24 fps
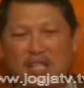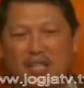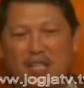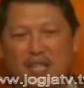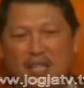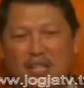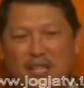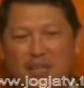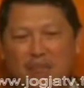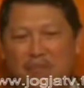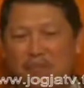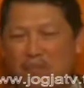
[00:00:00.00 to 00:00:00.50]

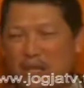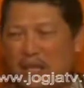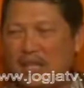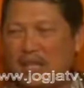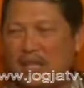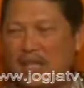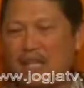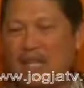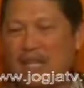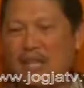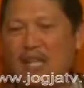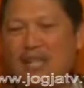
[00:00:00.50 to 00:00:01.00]
keempat
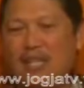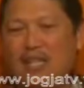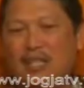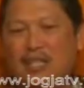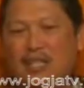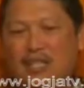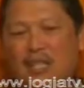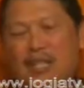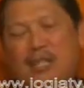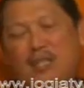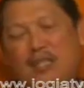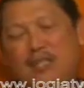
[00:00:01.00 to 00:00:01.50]
adalah
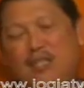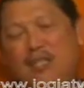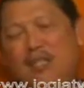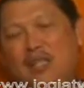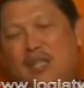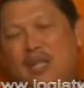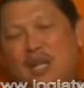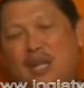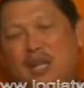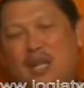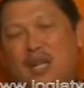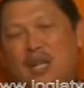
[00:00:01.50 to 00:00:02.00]
kita
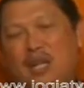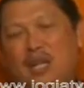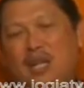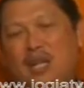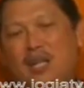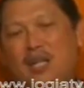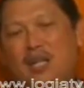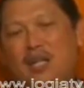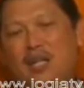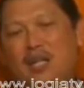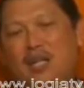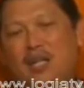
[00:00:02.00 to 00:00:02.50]

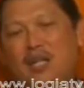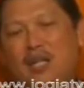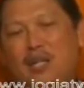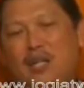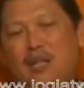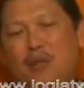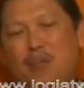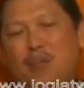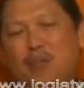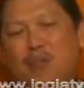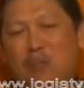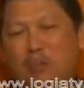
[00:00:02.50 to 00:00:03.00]
uh,
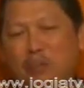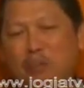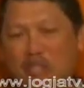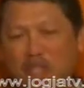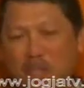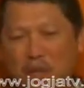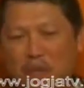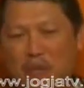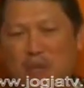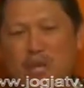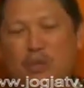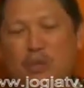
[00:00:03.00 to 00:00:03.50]

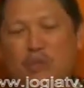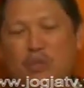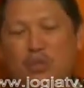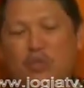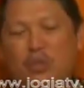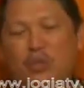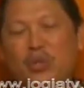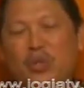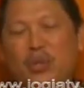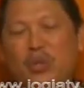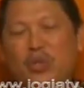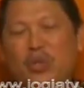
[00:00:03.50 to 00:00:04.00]
mempersiapkan
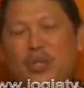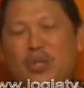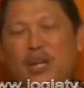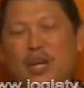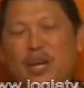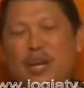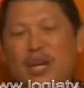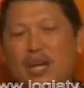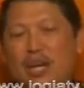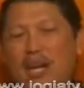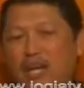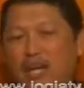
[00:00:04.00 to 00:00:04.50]
betul
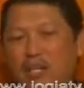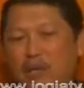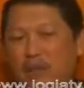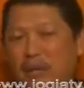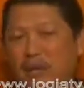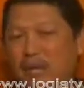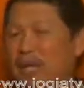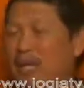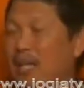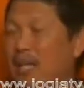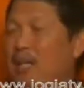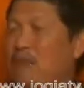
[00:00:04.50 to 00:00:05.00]

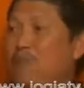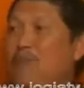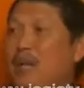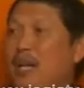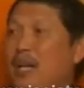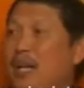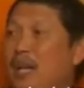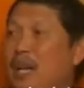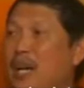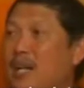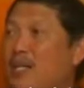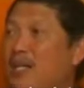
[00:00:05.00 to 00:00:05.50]
aspek
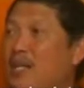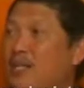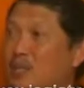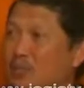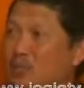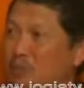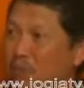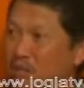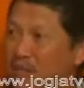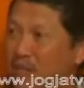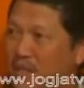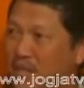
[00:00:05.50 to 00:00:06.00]
kelembagaan dan
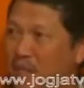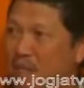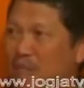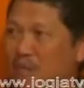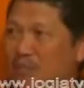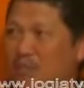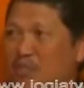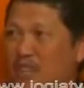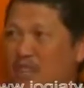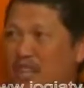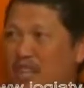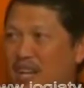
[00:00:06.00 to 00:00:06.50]
sumber daya
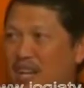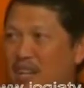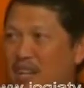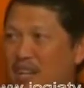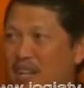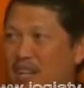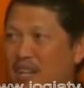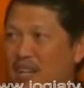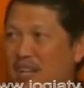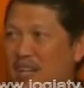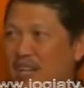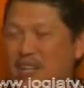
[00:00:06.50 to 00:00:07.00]
manusia.
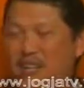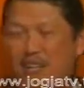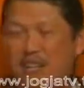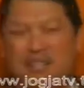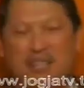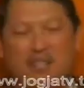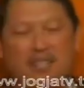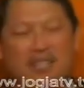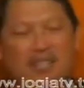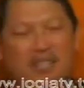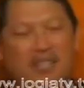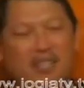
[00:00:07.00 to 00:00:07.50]
Yeah.
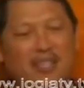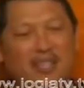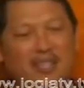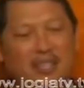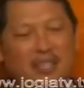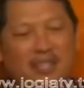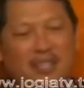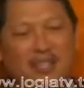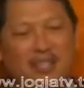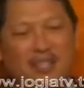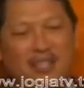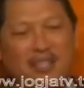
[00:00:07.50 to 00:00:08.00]
Jadi
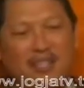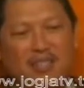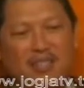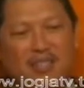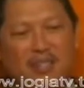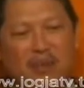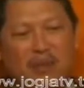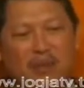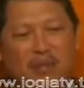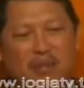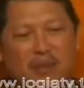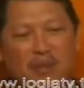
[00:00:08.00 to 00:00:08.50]
eh,
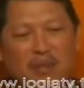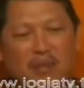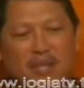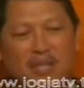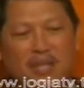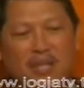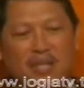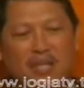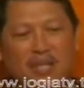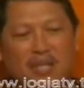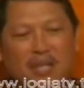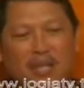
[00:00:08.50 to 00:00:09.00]
teman-teman
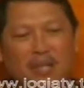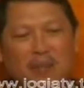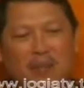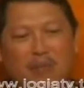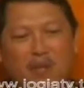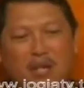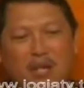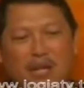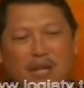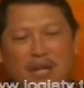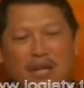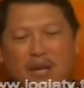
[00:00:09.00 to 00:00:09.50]
uh, kita yang
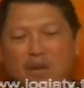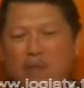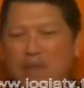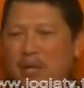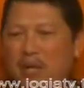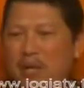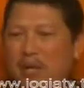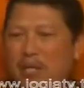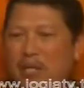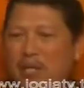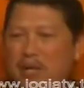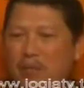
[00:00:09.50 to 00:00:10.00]
bergerak
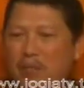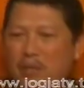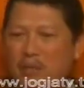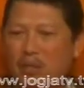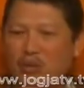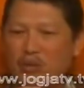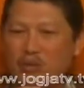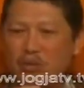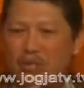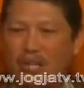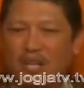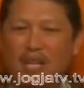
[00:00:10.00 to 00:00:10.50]
baik di
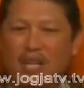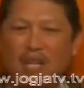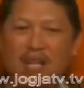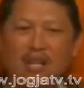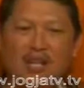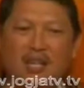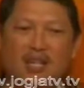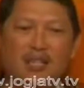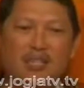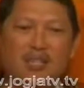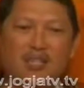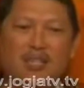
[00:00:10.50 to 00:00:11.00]

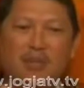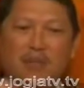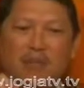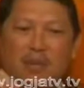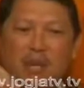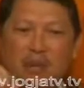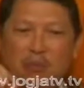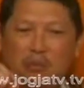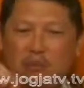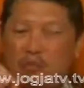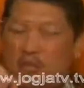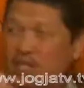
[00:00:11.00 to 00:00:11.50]
perhotelan, mm -hmm. di
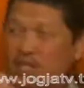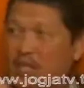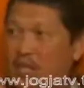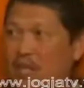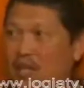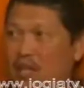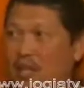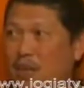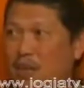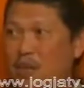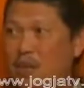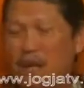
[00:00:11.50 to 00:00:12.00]

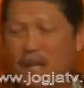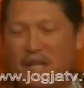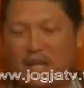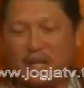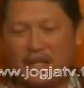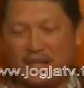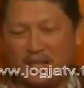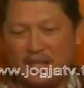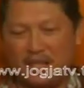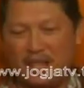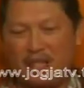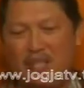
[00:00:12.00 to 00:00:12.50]
pramuwisata,
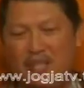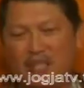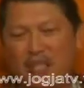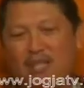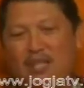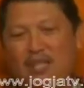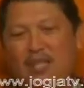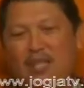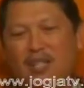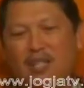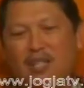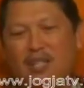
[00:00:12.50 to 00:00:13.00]
bahkan mm -hmm. di
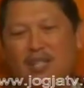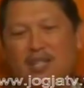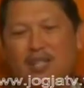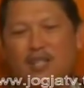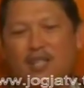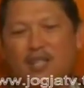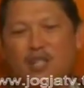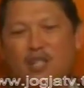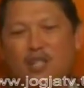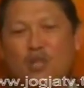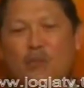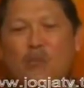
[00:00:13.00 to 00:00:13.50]

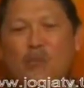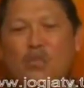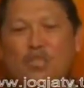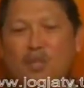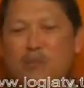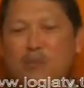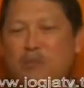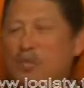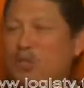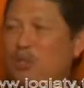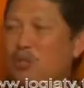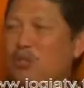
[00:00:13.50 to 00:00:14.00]
uh,
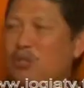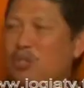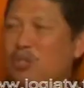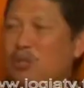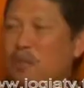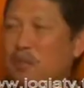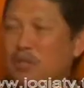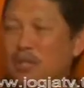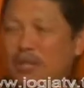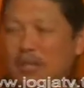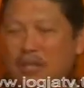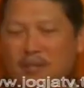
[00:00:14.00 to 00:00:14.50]
community based
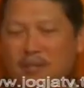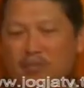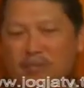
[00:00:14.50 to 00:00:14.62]
tourism ini